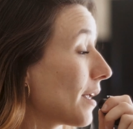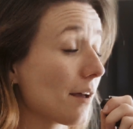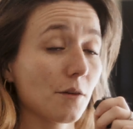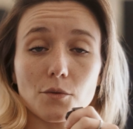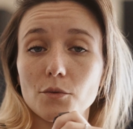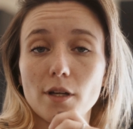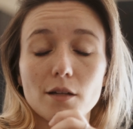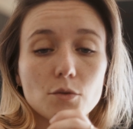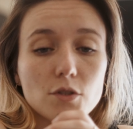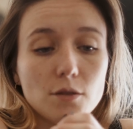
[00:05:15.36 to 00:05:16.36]
Là, on a
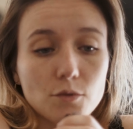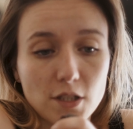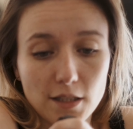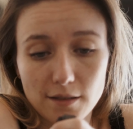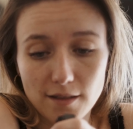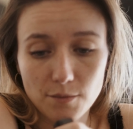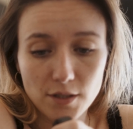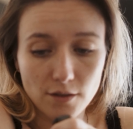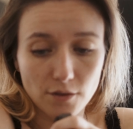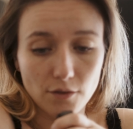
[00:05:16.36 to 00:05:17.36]
logé donc chez des
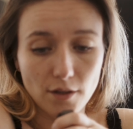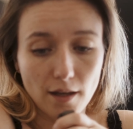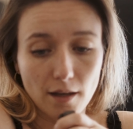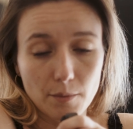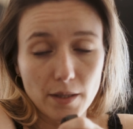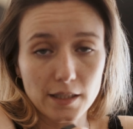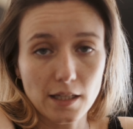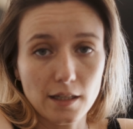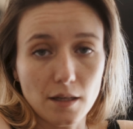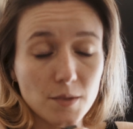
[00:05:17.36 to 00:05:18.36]
amis euh, à
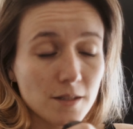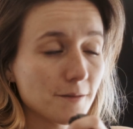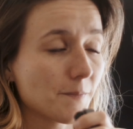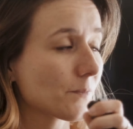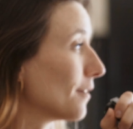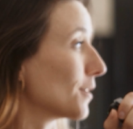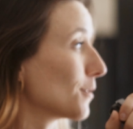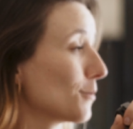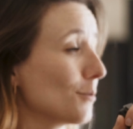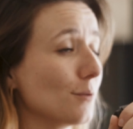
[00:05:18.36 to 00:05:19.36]
Maria et Amine
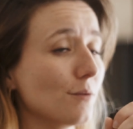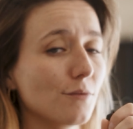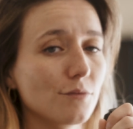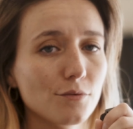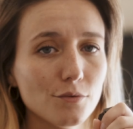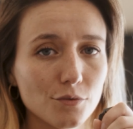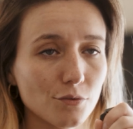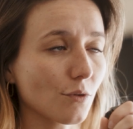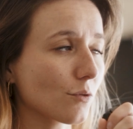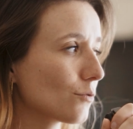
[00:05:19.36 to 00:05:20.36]
avec une vue
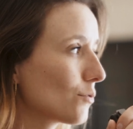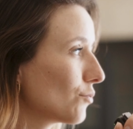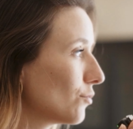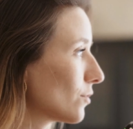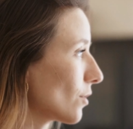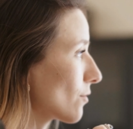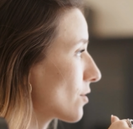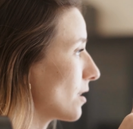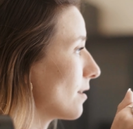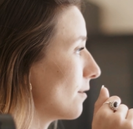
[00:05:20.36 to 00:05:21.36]
sur tout
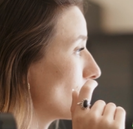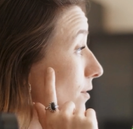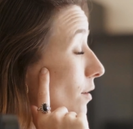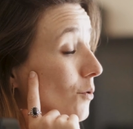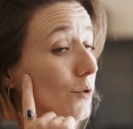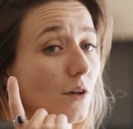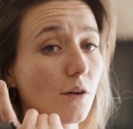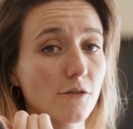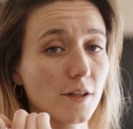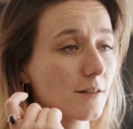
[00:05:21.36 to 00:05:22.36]
Tanger. On est en hauteur
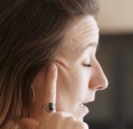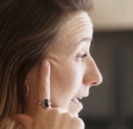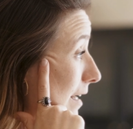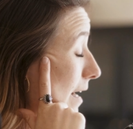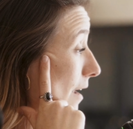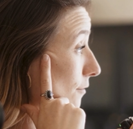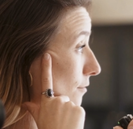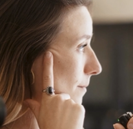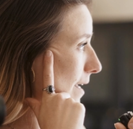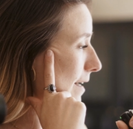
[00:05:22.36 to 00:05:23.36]
en fait. Et la
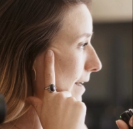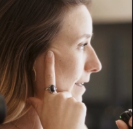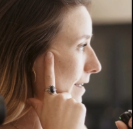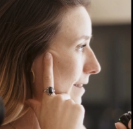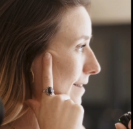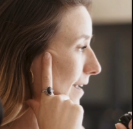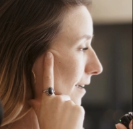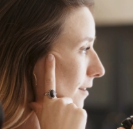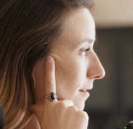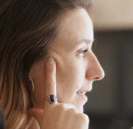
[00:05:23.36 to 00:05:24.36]
vue, mais elle est
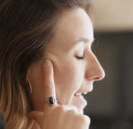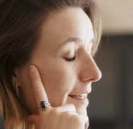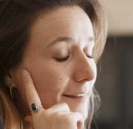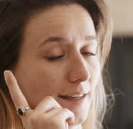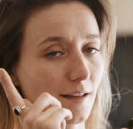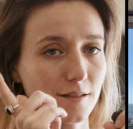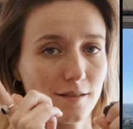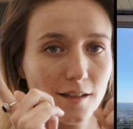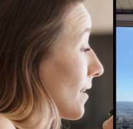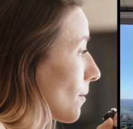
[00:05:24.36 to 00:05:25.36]
dingue. Elle est dingue.
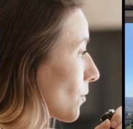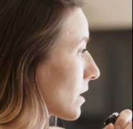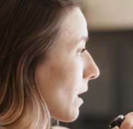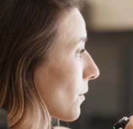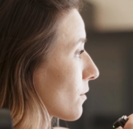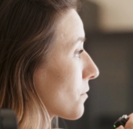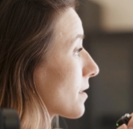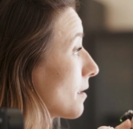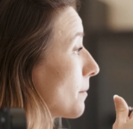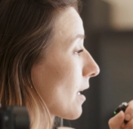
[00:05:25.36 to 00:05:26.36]
A tel point que j'ai l'impression que
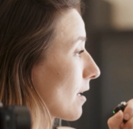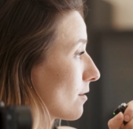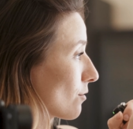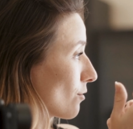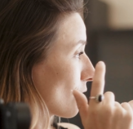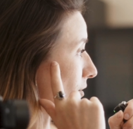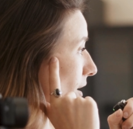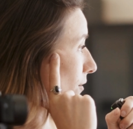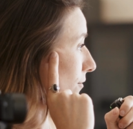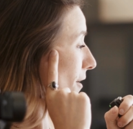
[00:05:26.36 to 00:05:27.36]
c'est une maquette ce que je suis en
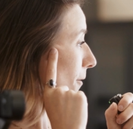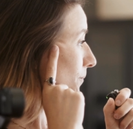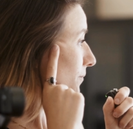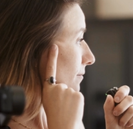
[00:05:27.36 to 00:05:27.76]
train de voir